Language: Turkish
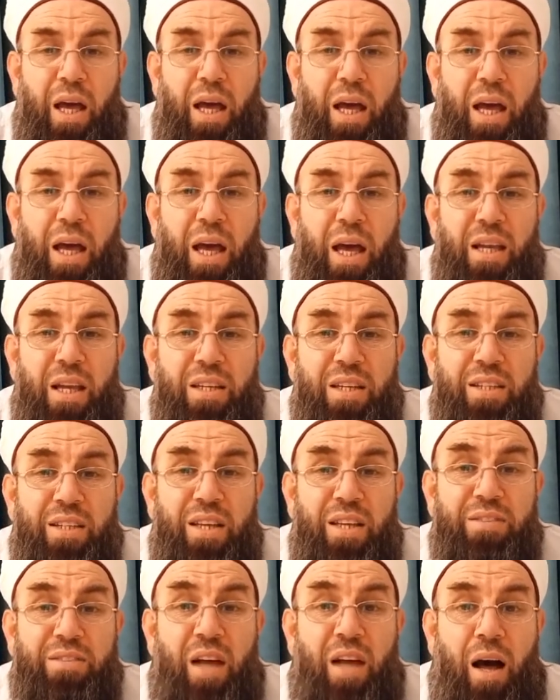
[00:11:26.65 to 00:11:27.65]
El
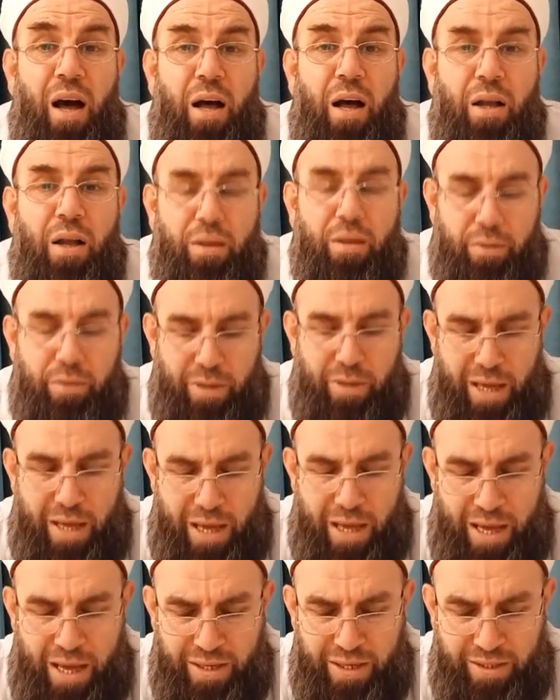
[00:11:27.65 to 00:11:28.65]
Yesa,
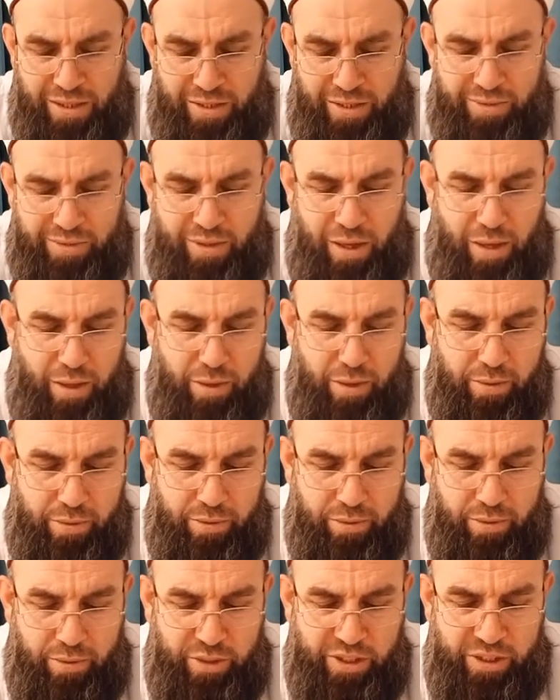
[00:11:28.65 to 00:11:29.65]
El Yesa
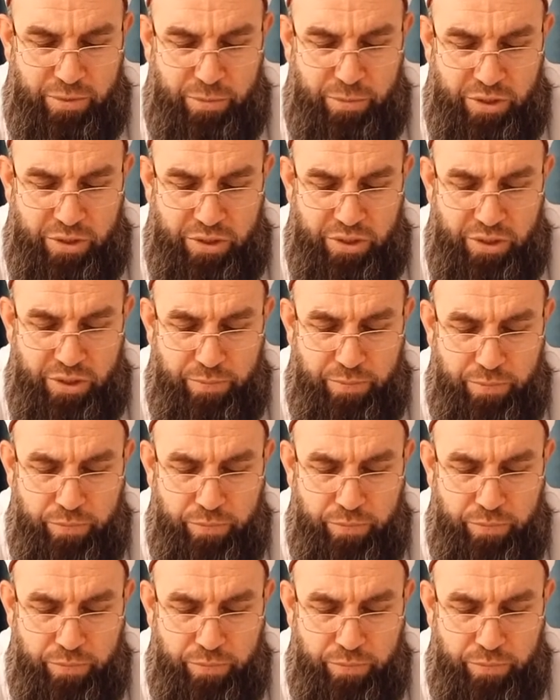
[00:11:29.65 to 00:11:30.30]
20.